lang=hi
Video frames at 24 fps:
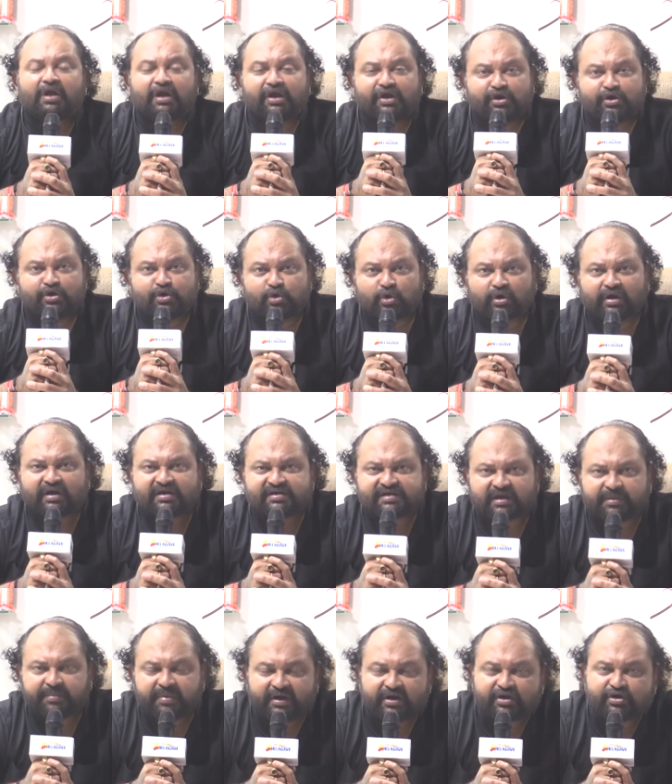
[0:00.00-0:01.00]
कि जो
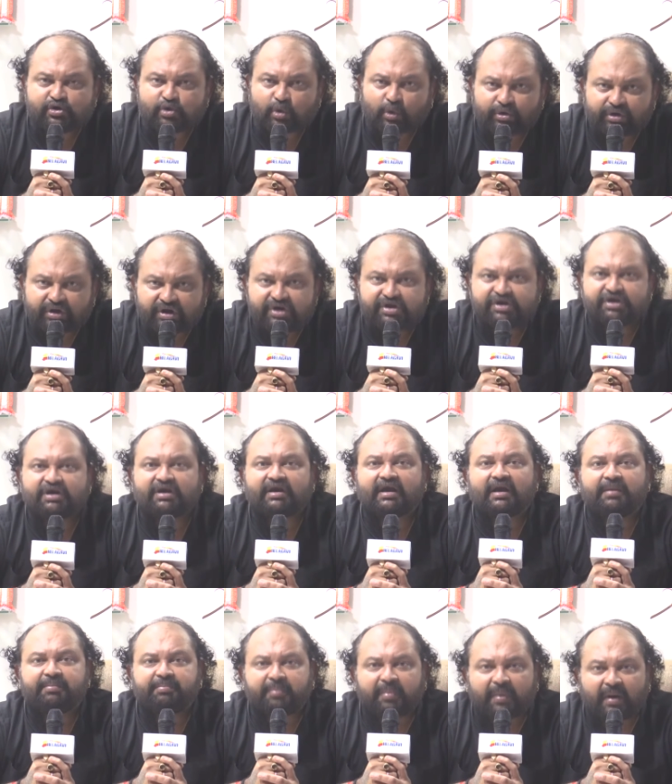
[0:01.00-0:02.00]
किसी भी ज्योतिषी
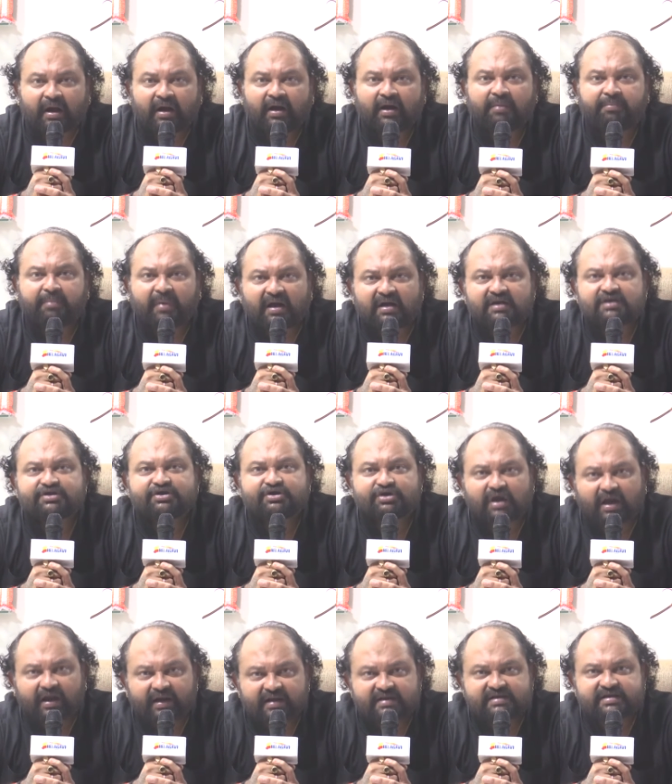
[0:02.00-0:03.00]
के पा, पास
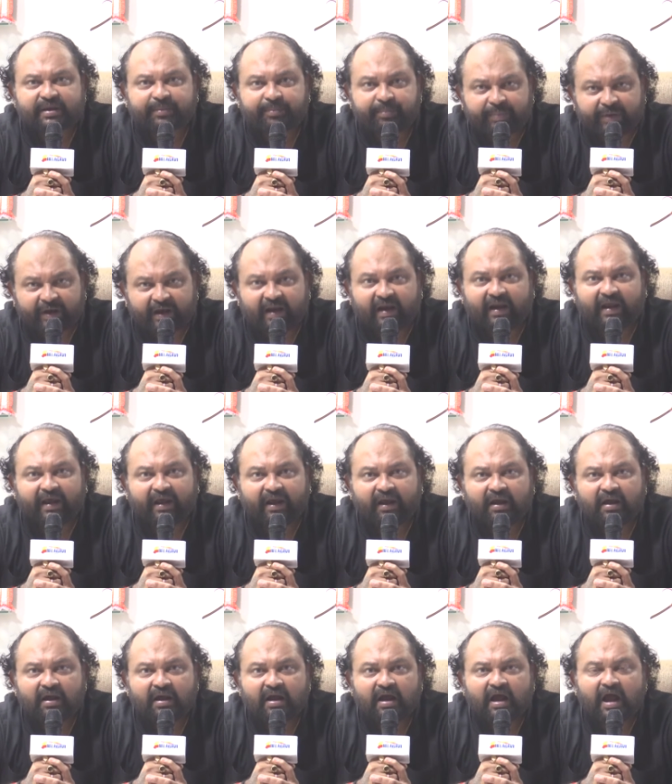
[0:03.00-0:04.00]
जाने से पहले
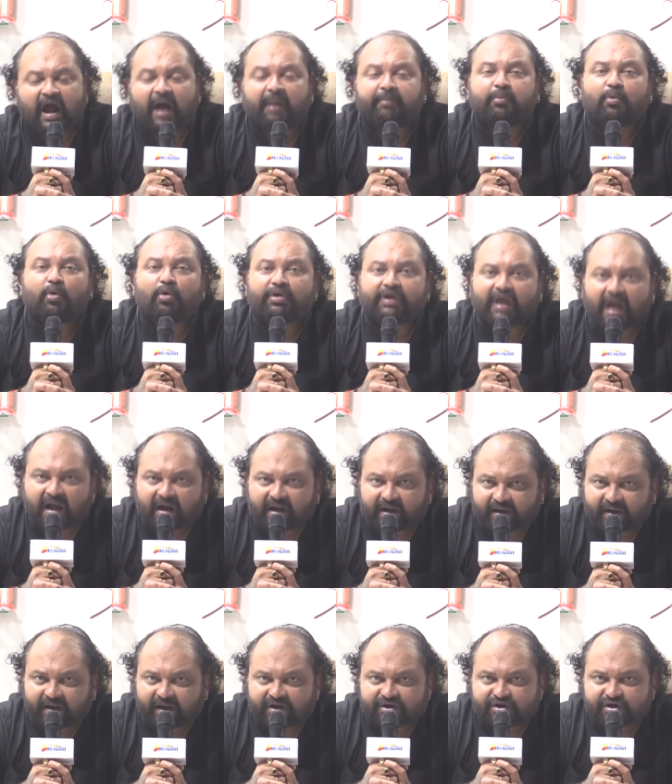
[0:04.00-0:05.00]
आपको क्या
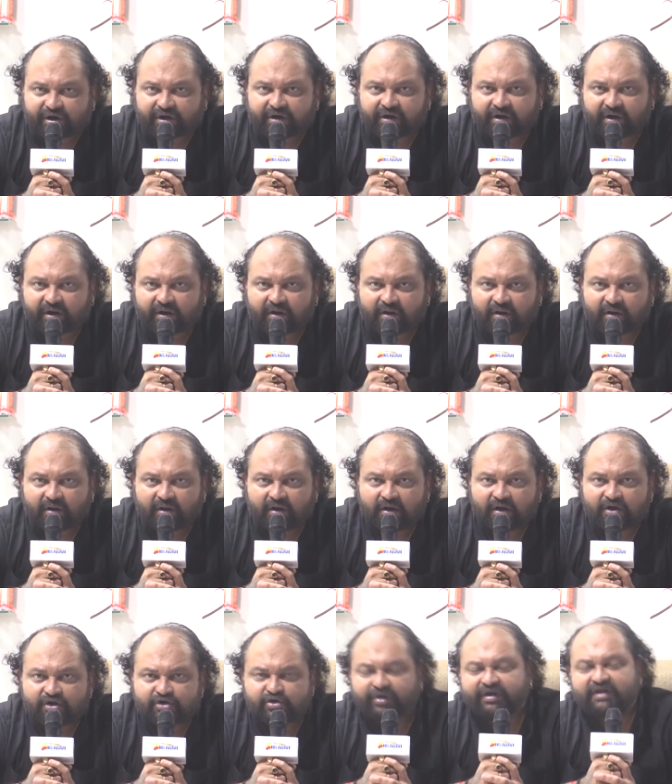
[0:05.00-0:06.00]
करना चाहिए
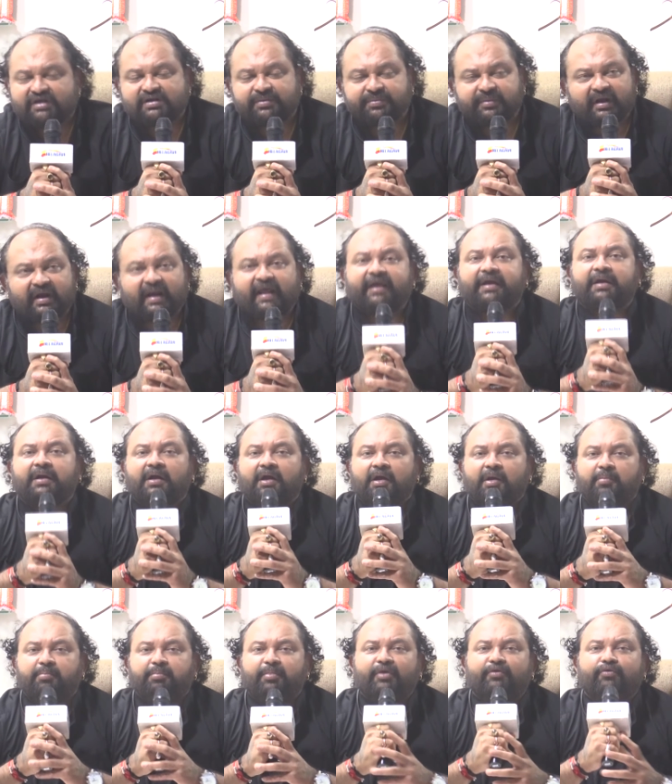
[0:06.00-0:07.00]
सो इट इज समथिंग लाइक
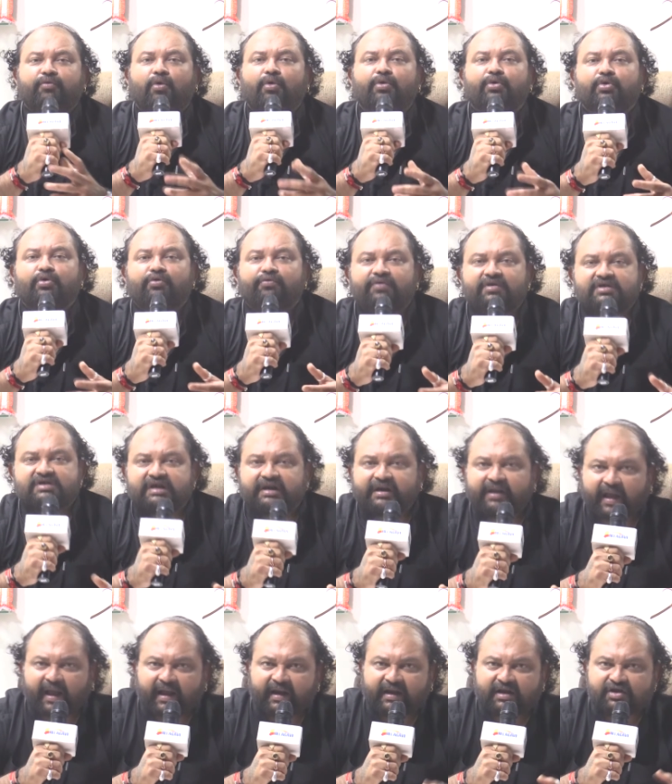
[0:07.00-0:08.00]
बिफोर यू
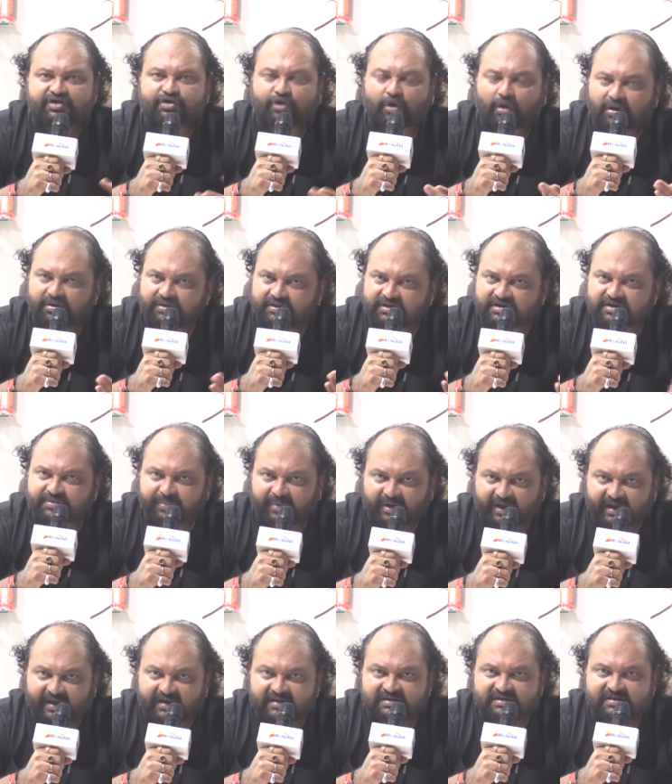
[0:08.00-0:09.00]
विजिट एन एस्ट्रोलॉजर्स
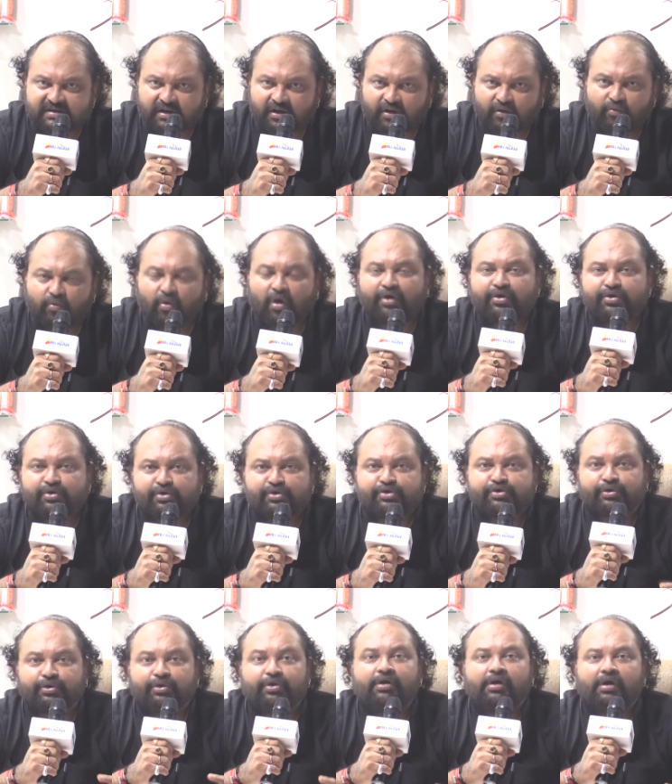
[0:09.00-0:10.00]
प्लेस व्हाट यू
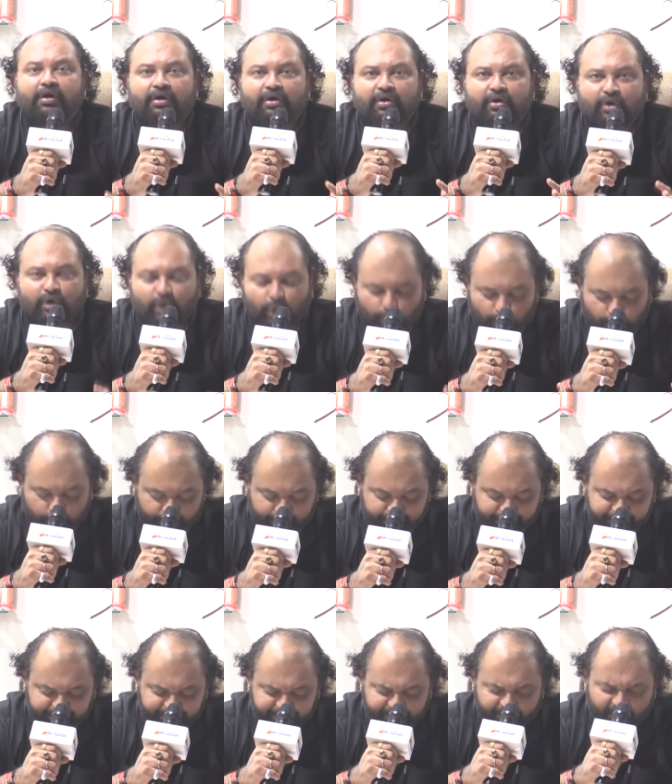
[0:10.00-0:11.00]
शुड डू
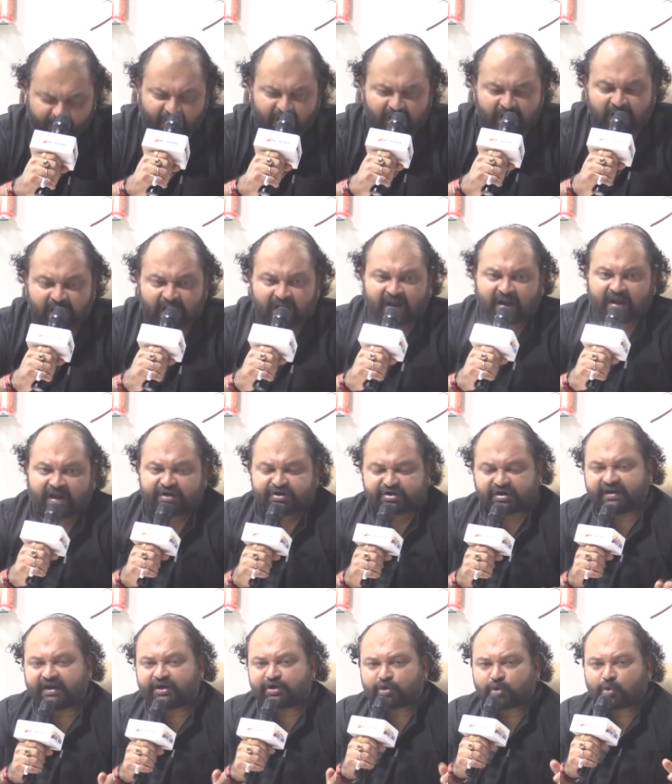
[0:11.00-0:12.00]

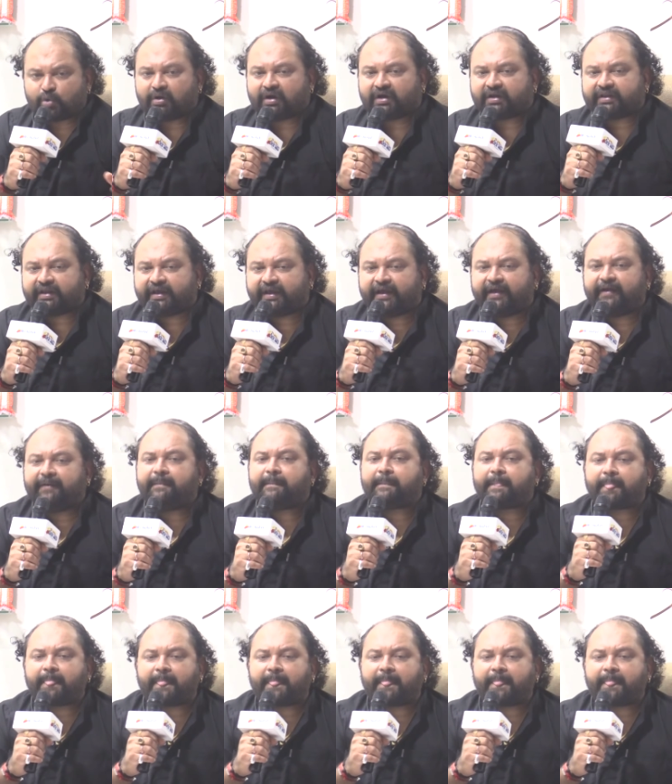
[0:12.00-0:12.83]
चलिए शुरू करते हैं